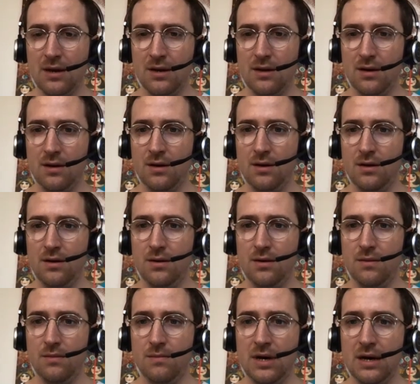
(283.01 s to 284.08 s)

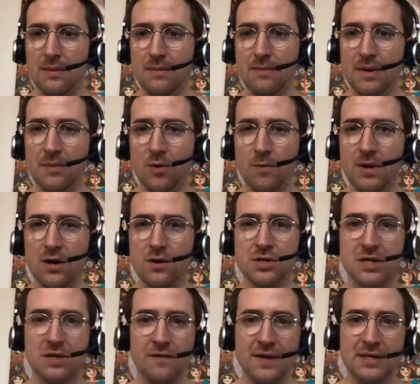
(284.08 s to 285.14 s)
ma, première
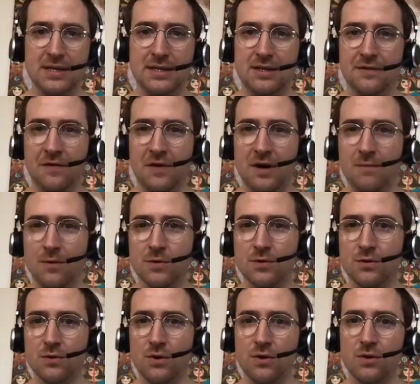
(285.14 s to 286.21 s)
logique, en fait, ça a été vraiment
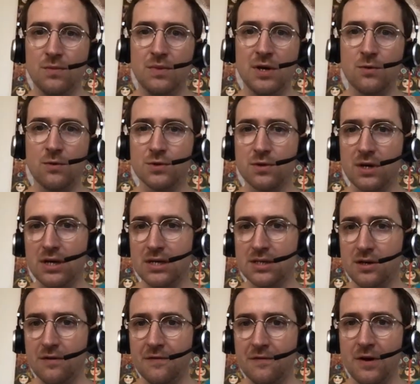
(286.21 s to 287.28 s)
de, bien construire les
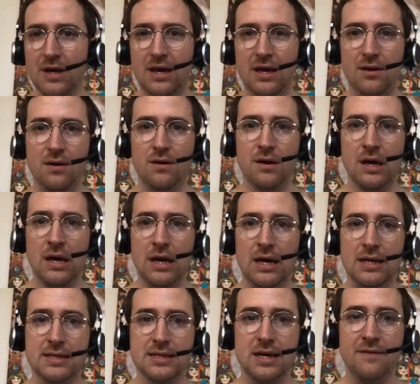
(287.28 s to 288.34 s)
offres et,
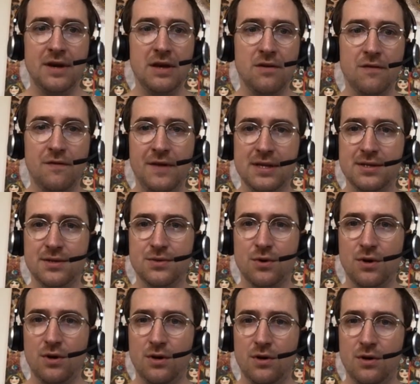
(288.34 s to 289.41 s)
de travailler, en fait,
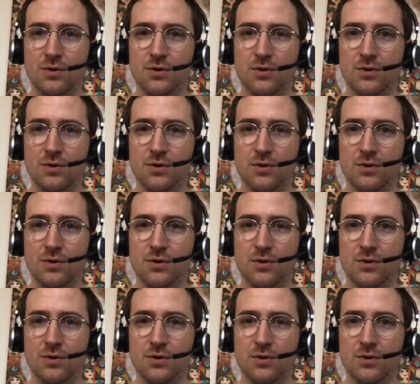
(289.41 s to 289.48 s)
sur,